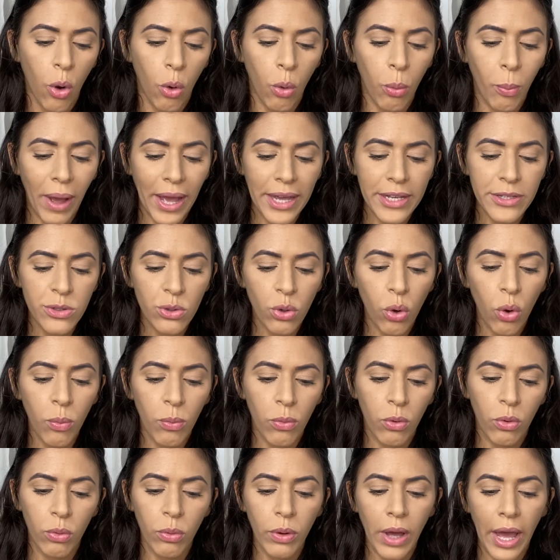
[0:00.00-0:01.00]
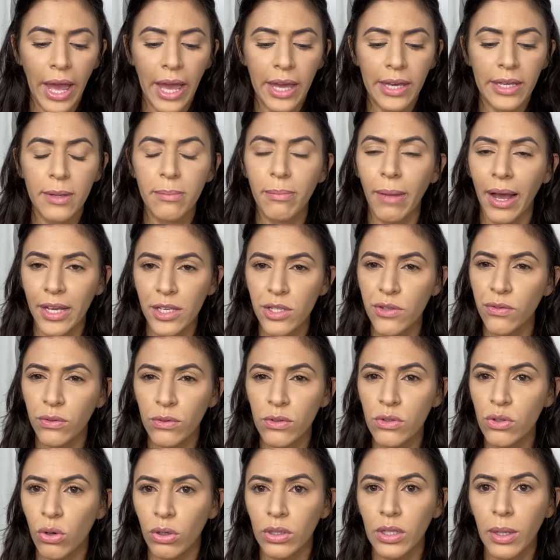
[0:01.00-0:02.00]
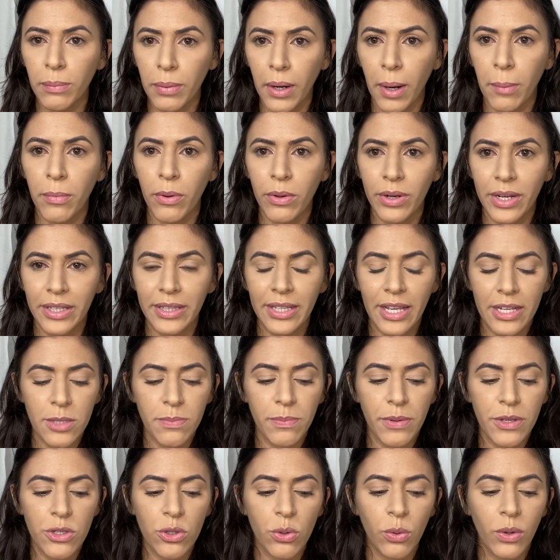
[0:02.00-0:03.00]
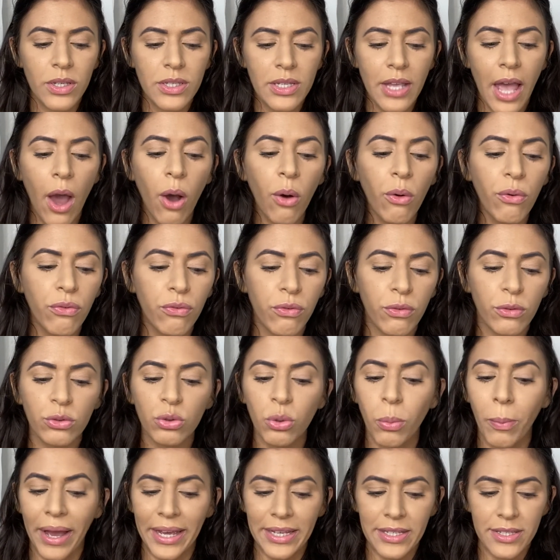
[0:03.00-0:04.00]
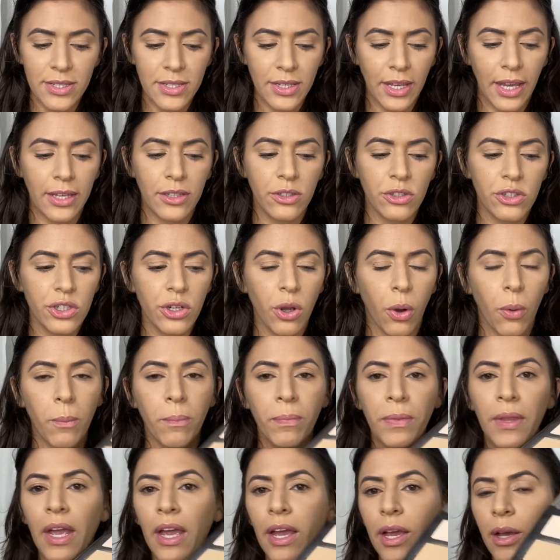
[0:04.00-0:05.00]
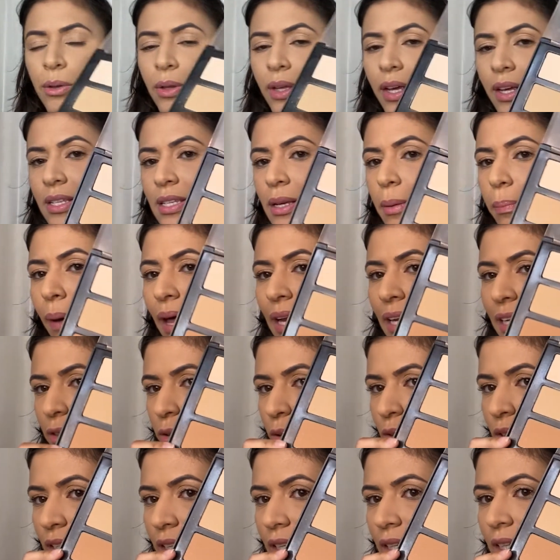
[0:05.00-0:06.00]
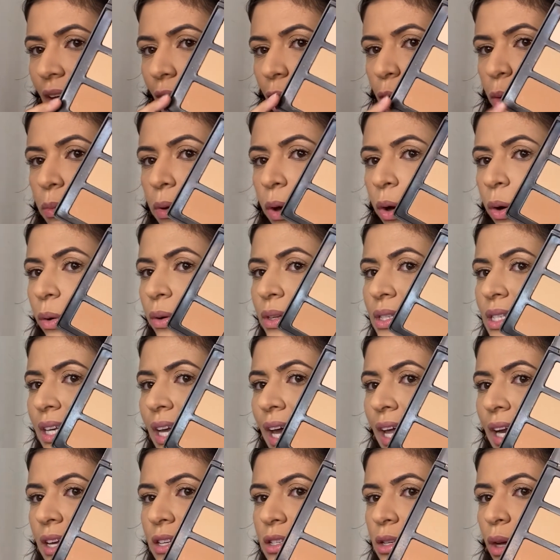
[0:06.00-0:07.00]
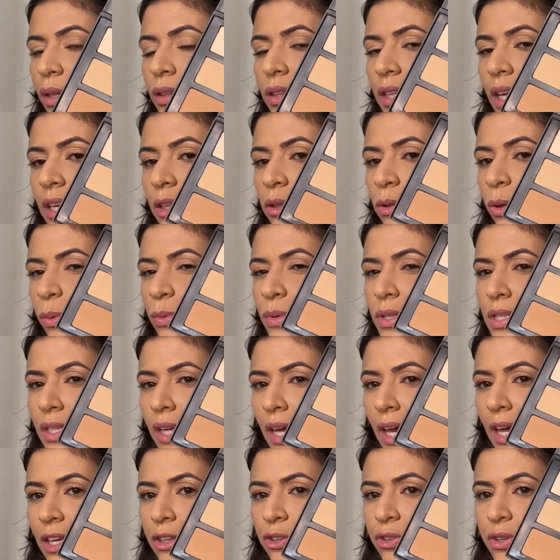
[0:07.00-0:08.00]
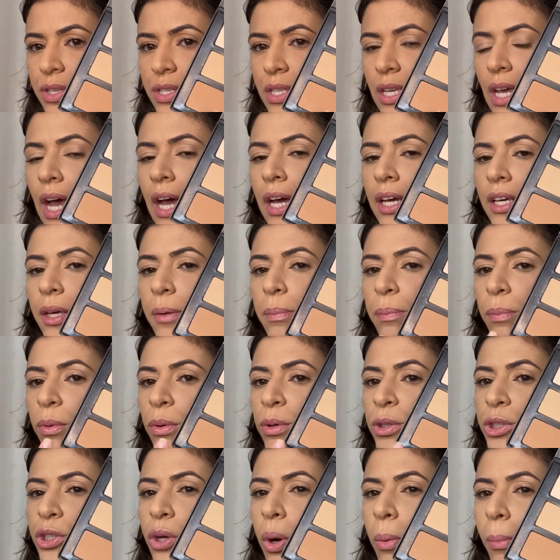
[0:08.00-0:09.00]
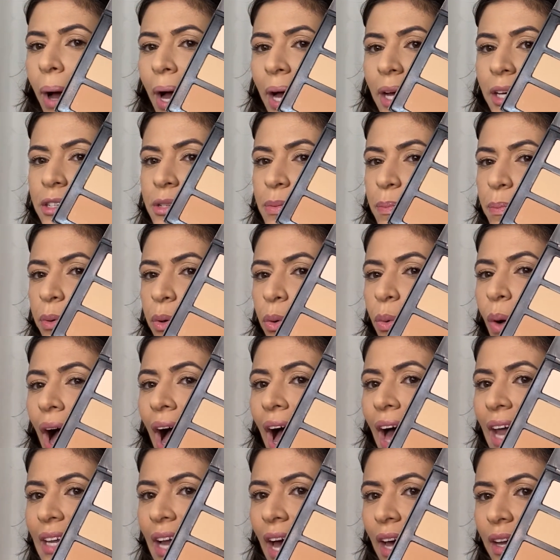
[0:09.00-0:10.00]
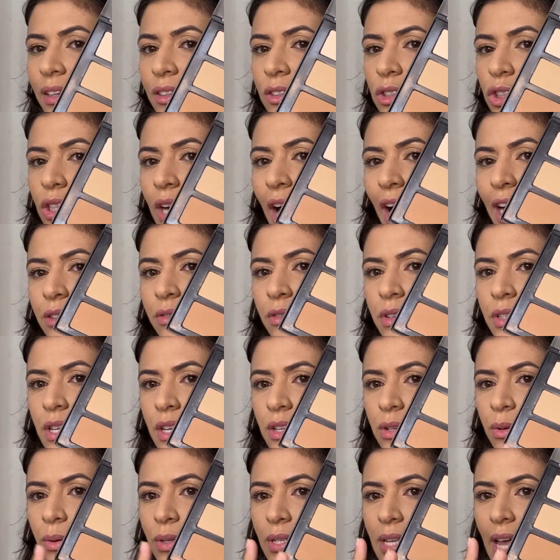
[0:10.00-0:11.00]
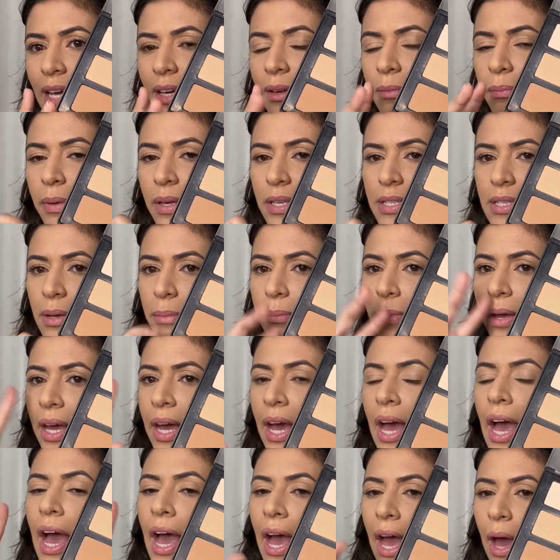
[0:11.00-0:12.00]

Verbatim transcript: O mais comum é que mais funciona para a maioria das pessoas pessoas é o fundo mais quente, ó. Eu tenho essa paletona aqui da Ruby Rose que ela só tem tons quentes, que puxam mais pro alaranjado, vocês conseguem perceber?